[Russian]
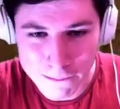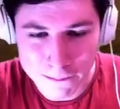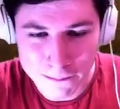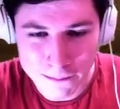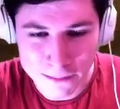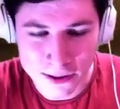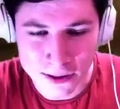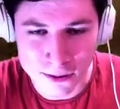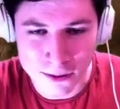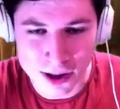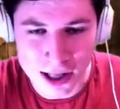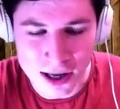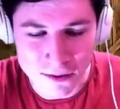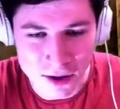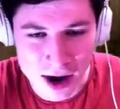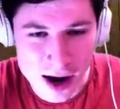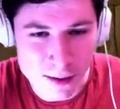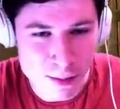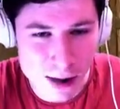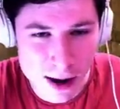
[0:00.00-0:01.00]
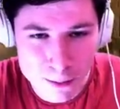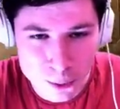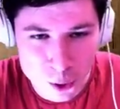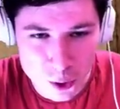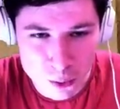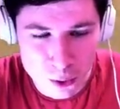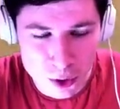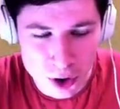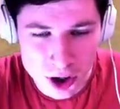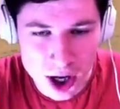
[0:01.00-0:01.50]
Ну давай,
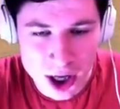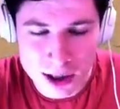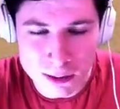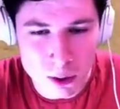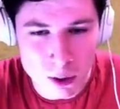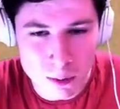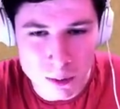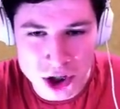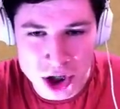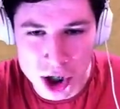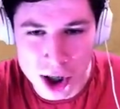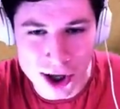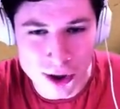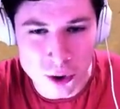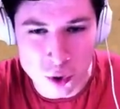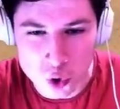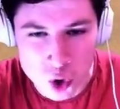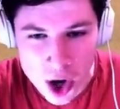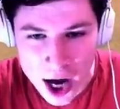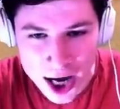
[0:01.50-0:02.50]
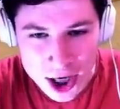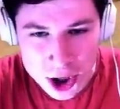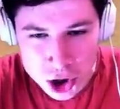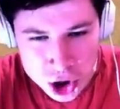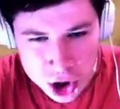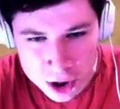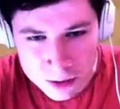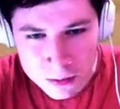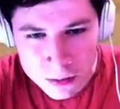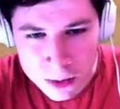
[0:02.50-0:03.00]
попробуй, я тебе могу пожелать
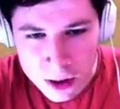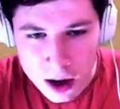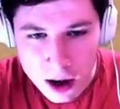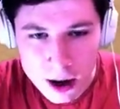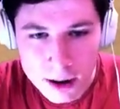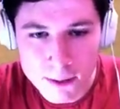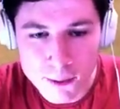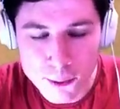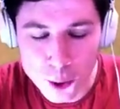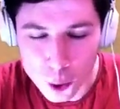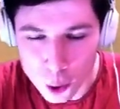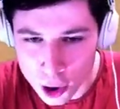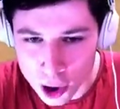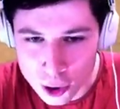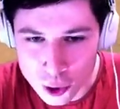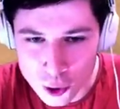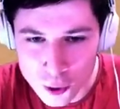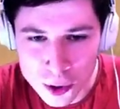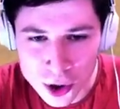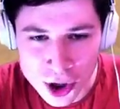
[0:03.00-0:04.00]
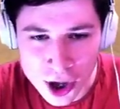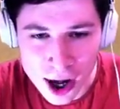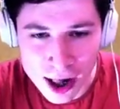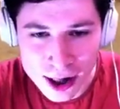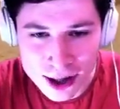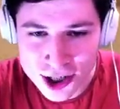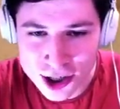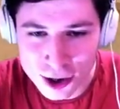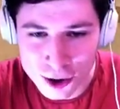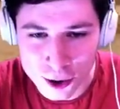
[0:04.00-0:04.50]
удачи. Много кто
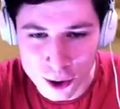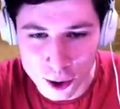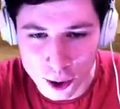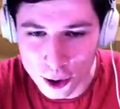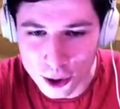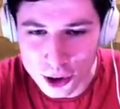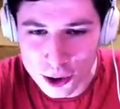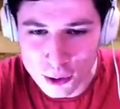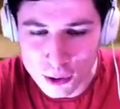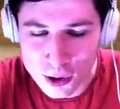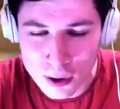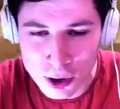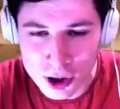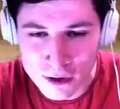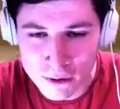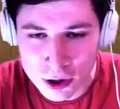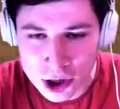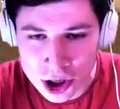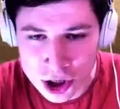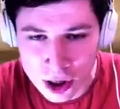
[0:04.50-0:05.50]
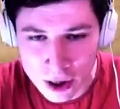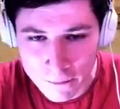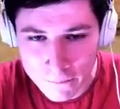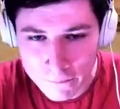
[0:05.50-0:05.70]
пытался, но ни у кого не вышло.